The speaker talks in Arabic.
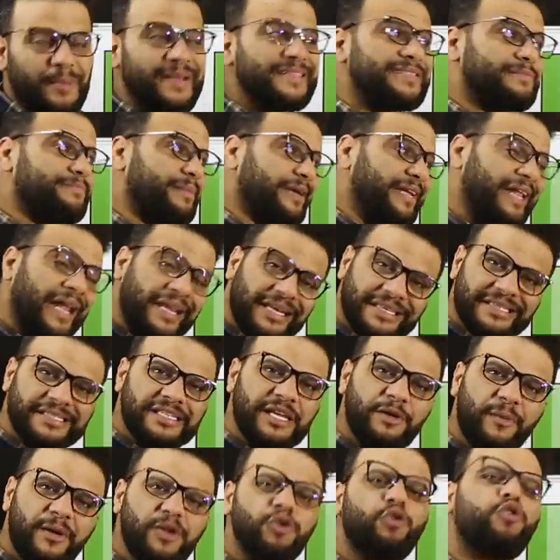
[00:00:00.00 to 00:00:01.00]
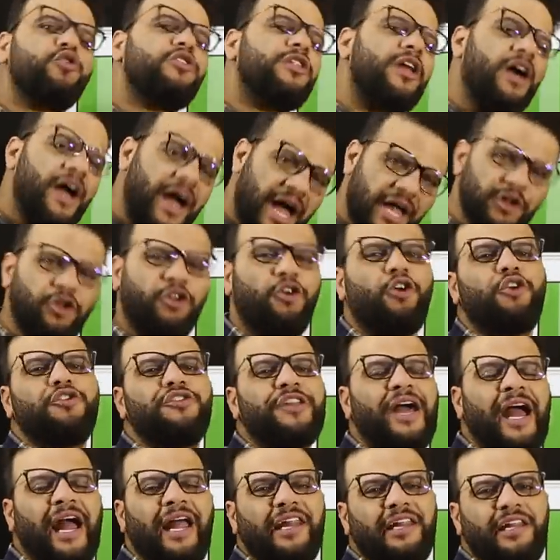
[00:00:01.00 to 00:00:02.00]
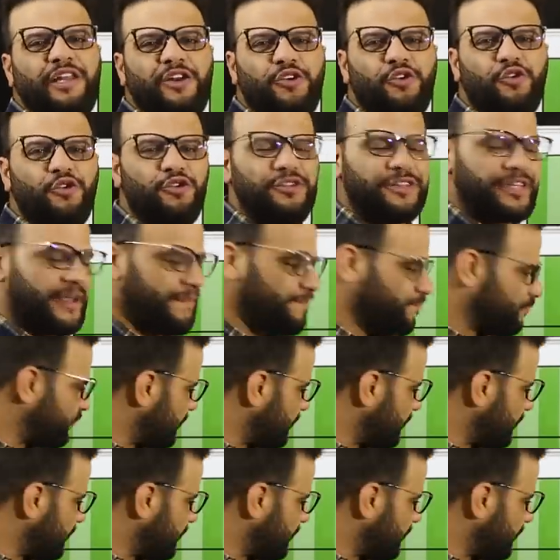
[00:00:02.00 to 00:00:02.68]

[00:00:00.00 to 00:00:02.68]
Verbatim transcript: بس بعيد عن التسلل برضه كنا هنقعد نحلل الجون ده